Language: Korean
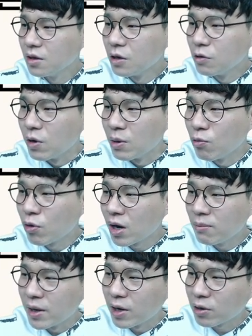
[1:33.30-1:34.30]
외모가
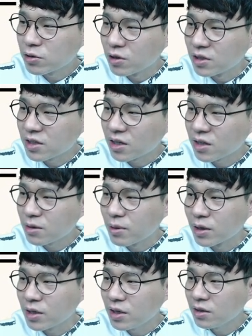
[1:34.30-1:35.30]
매력적인
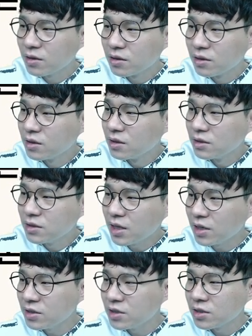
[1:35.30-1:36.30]
상대방이
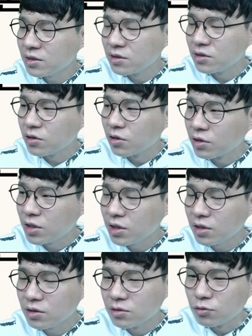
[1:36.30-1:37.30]
생식 능력이
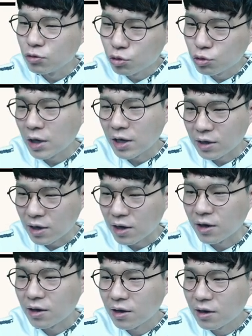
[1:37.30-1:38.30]

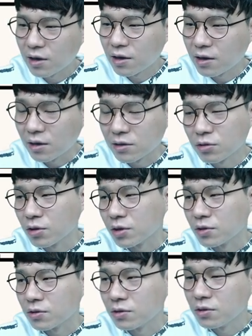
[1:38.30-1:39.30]
우수한가라는 거예요.
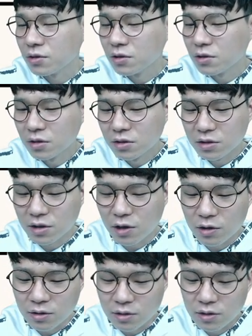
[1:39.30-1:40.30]

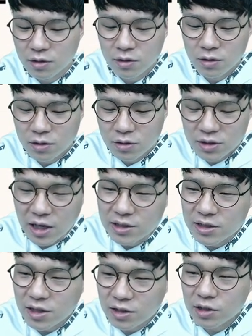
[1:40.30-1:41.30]
그러니까
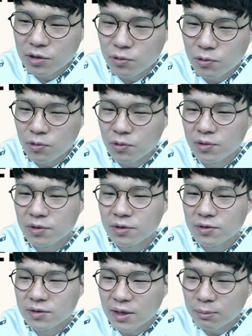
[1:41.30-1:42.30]
잘생기고
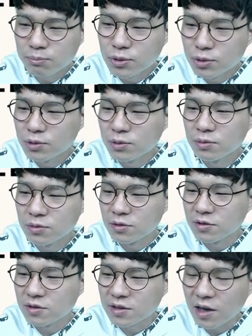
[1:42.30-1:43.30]
예쁜
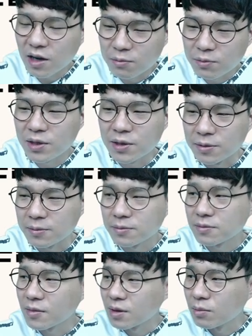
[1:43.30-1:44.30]
사람이
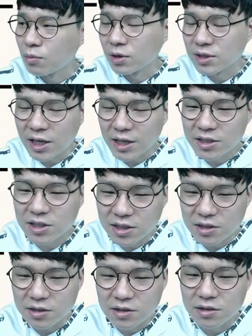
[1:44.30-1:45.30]
뭔가
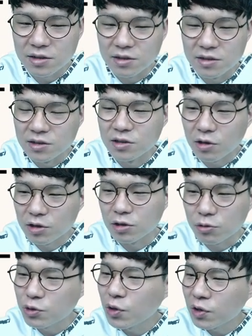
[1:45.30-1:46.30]
생식 그 능력이 더
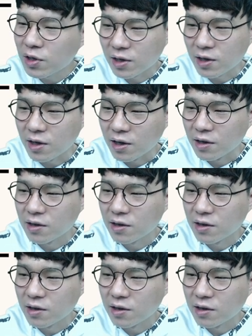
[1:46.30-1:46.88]
뛰어난가